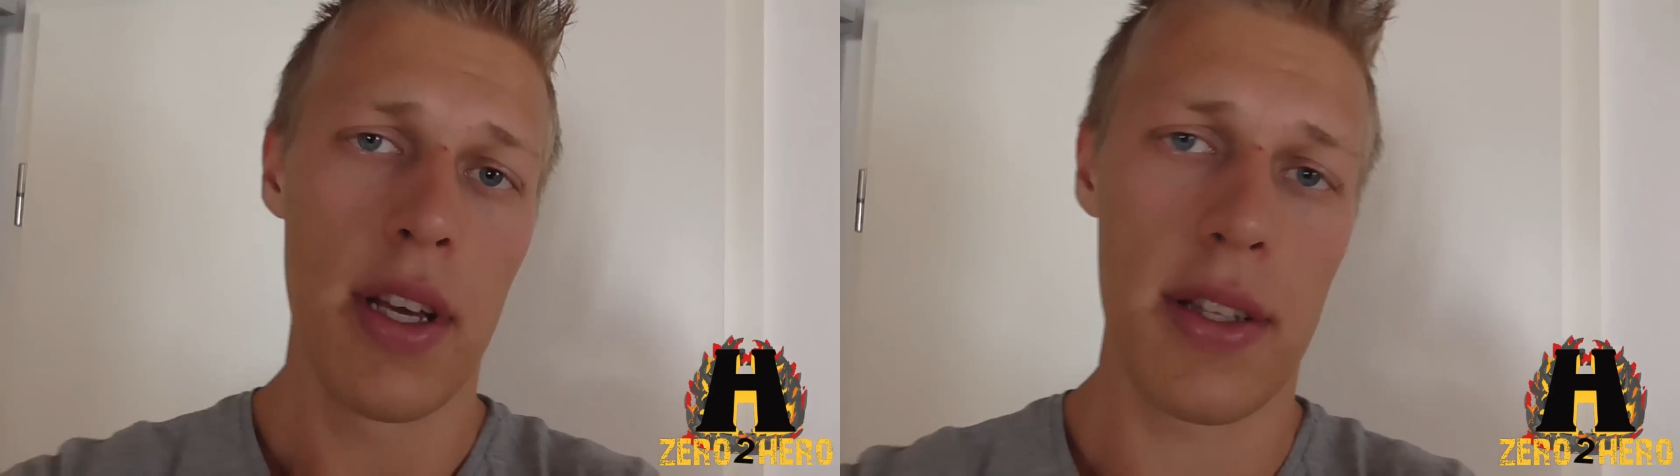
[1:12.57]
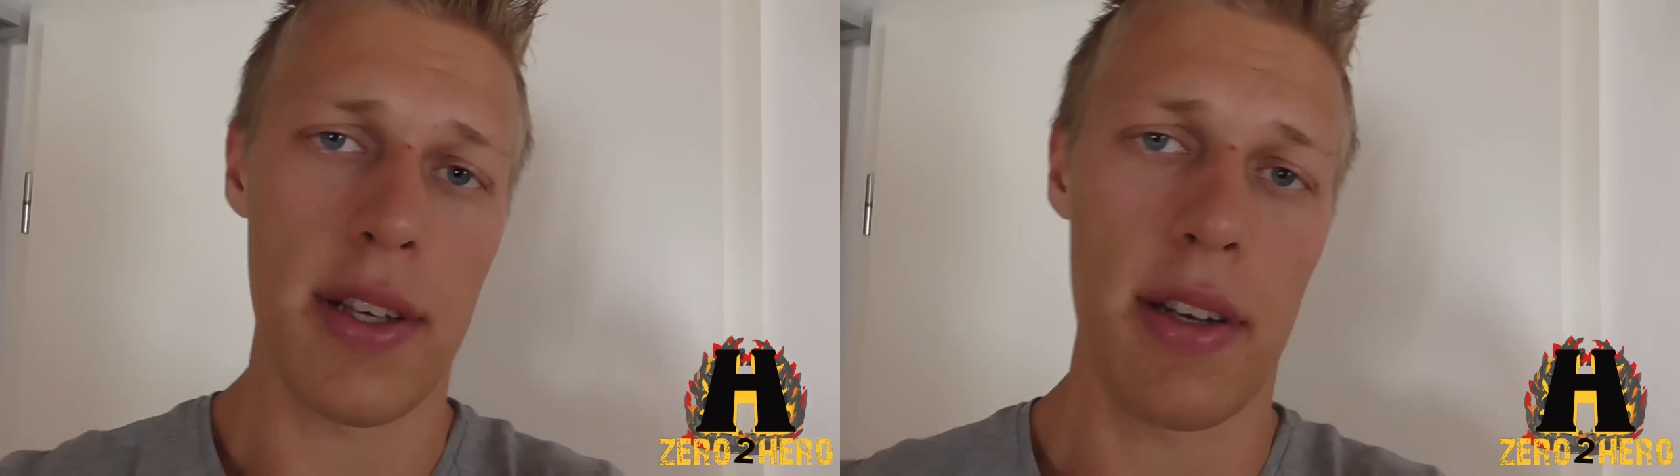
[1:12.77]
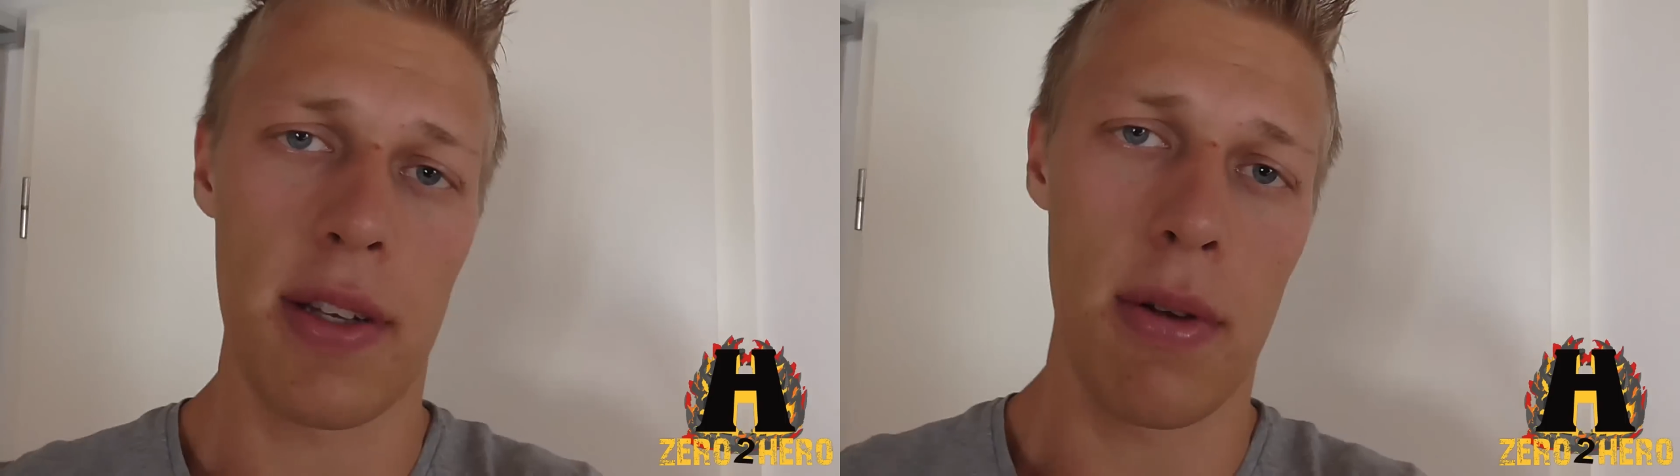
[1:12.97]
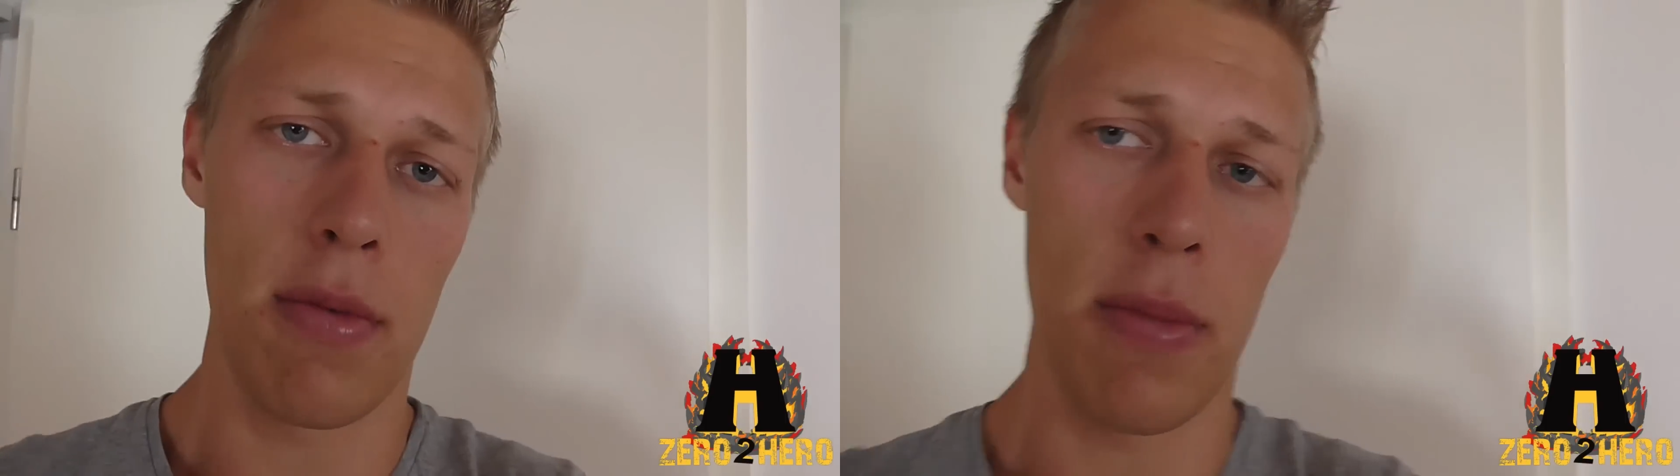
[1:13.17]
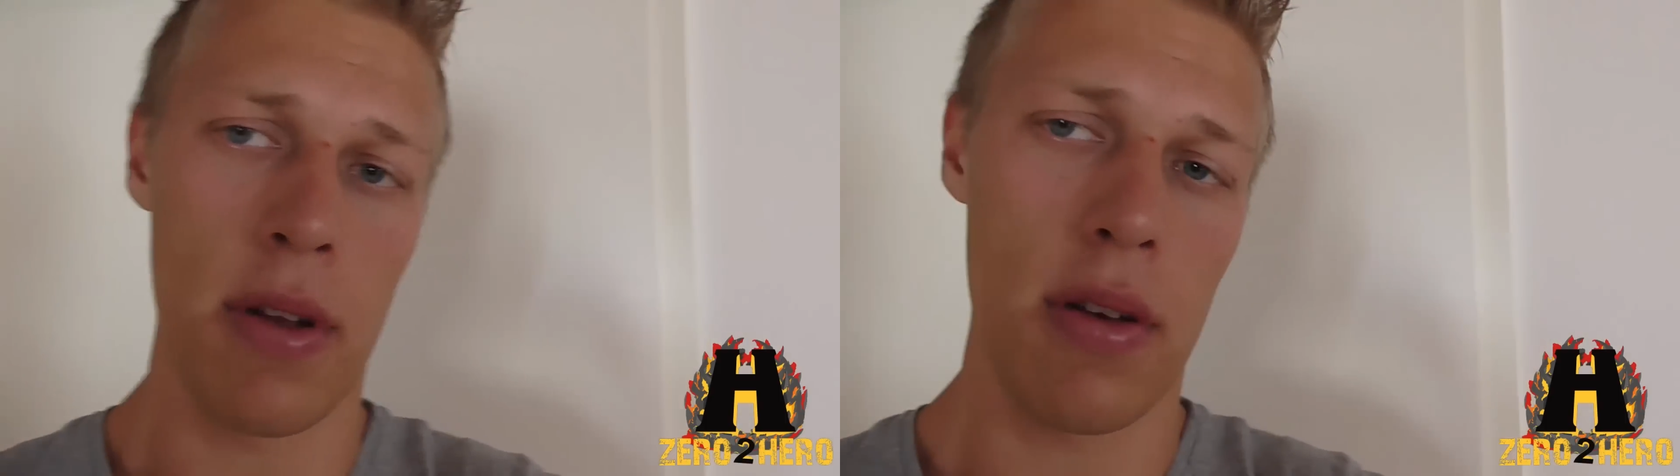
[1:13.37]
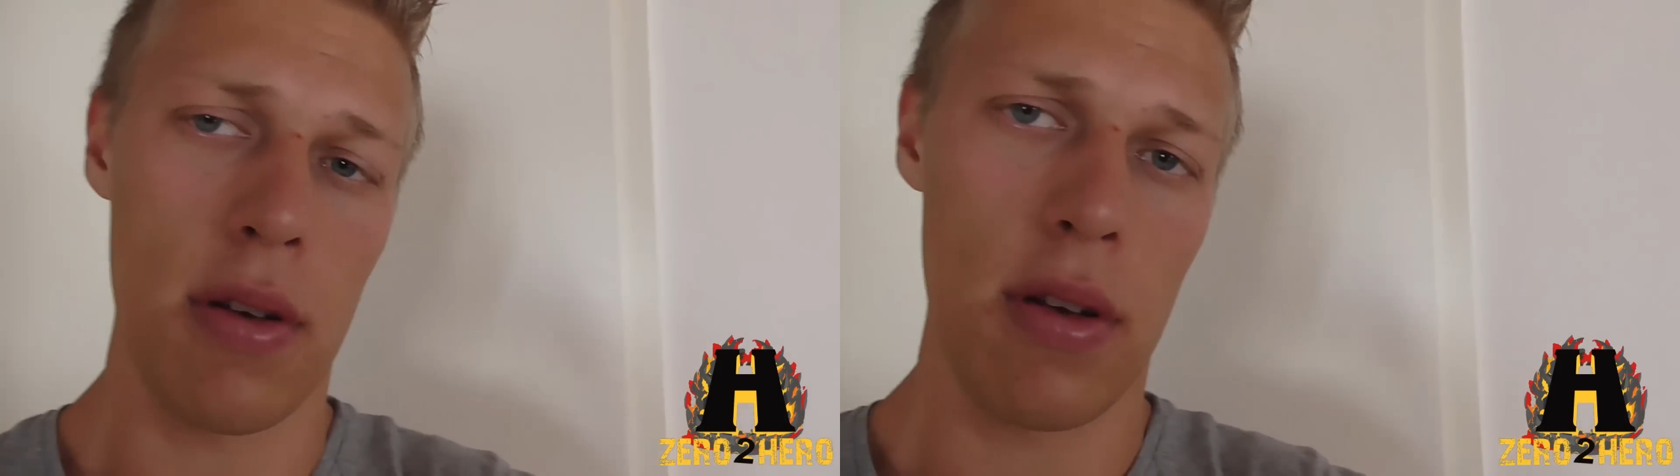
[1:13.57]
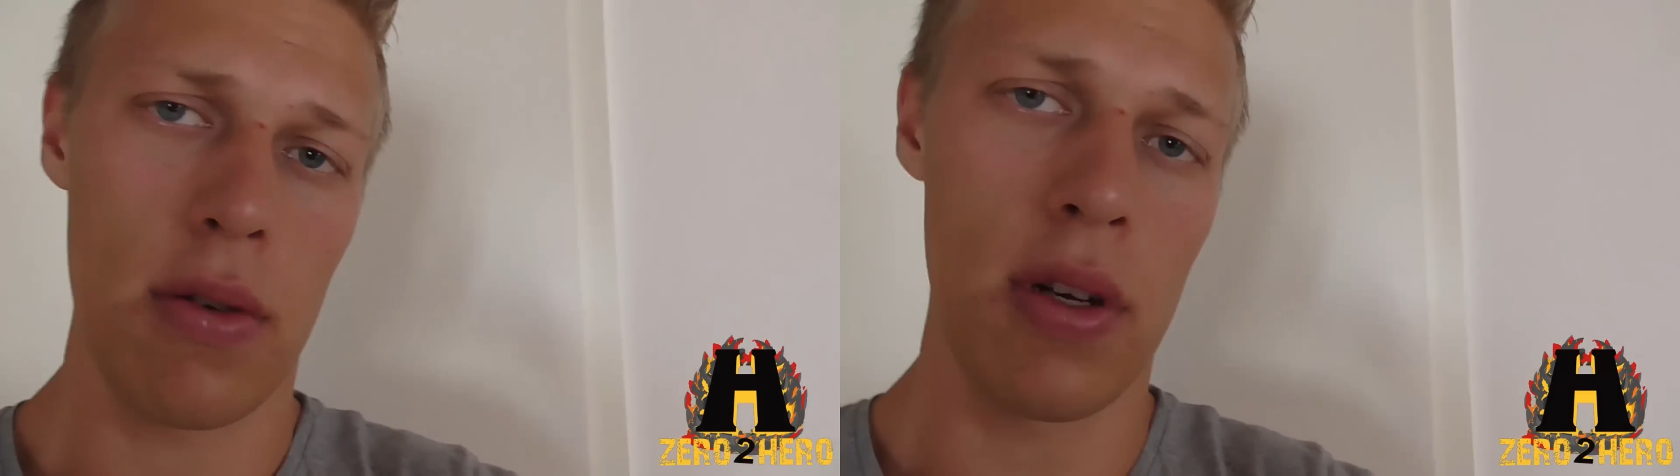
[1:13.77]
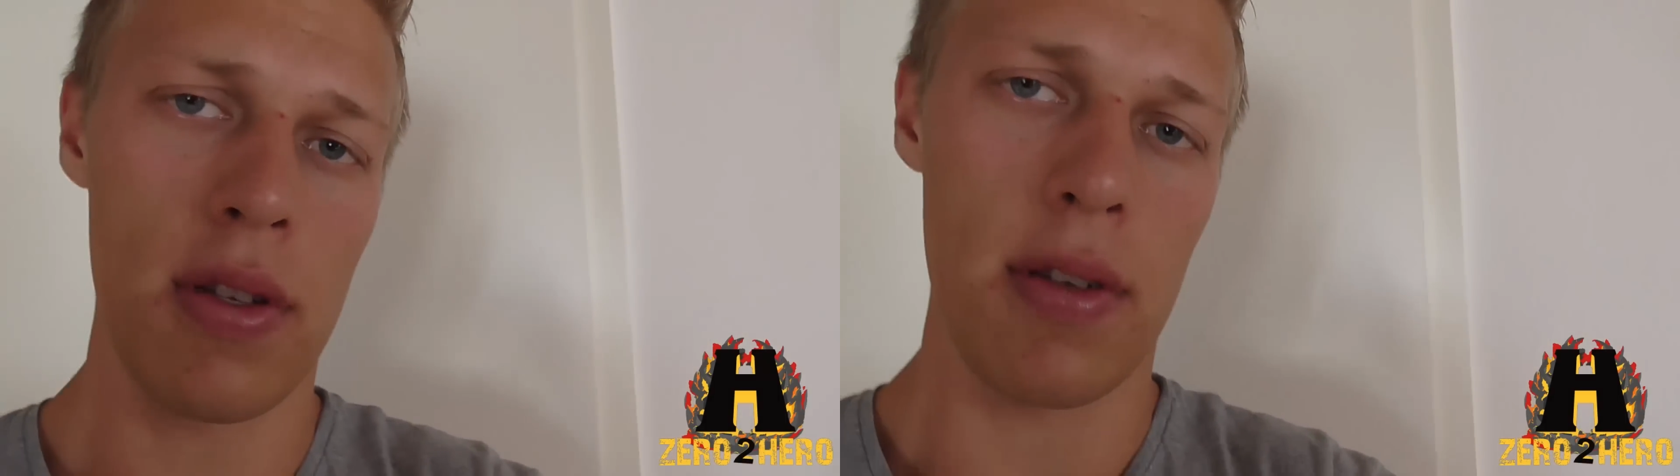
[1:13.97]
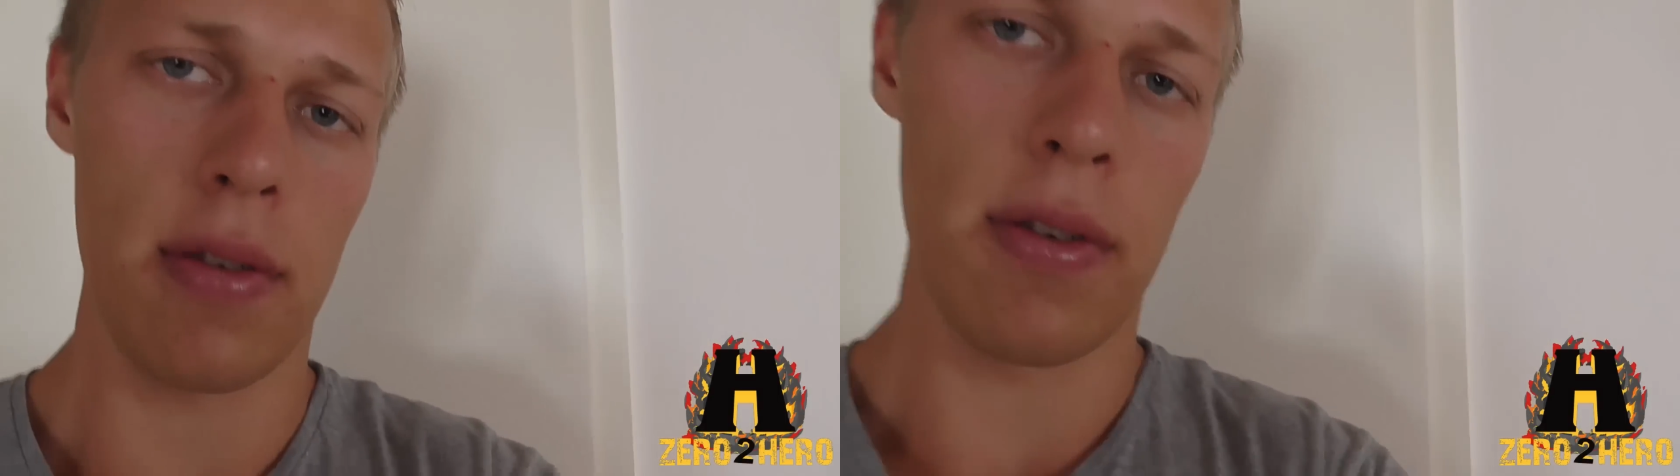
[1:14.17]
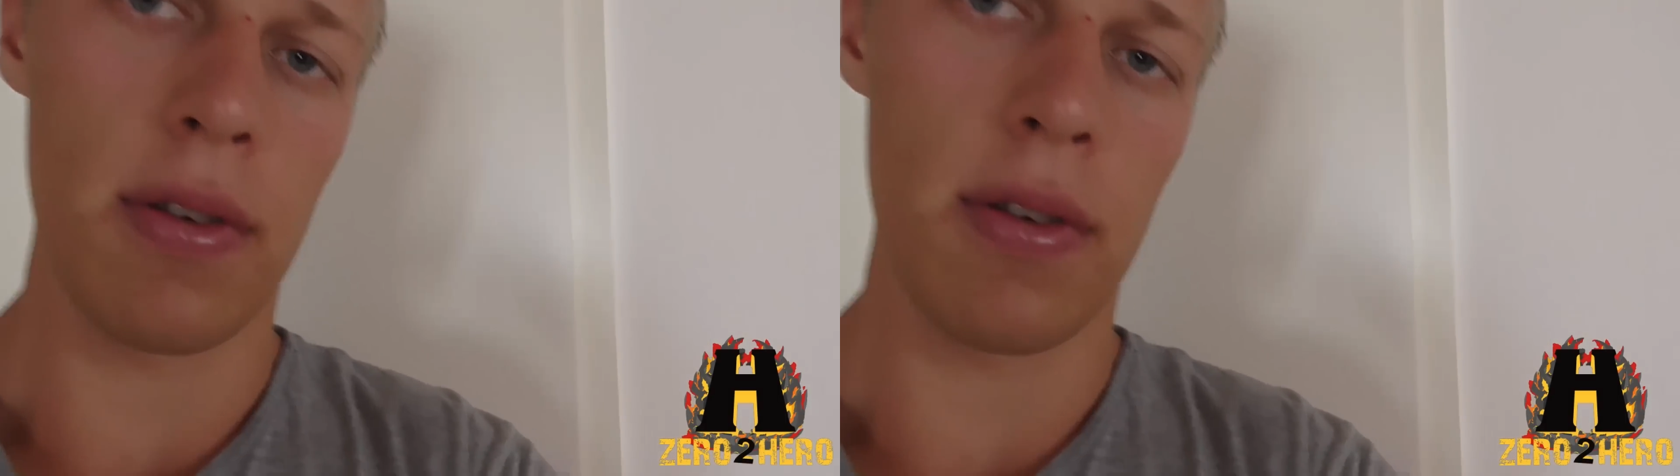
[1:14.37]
Ich zeige das mal einen Moment, kurz.